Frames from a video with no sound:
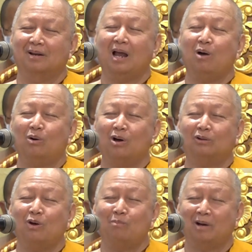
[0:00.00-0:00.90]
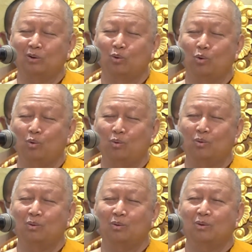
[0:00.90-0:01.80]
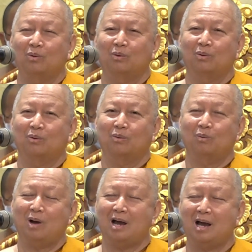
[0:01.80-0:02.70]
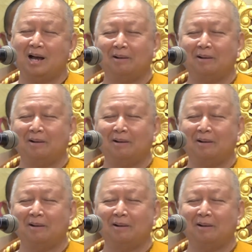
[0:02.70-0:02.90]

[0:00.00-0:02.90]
เราก็ต้องมาดูว่า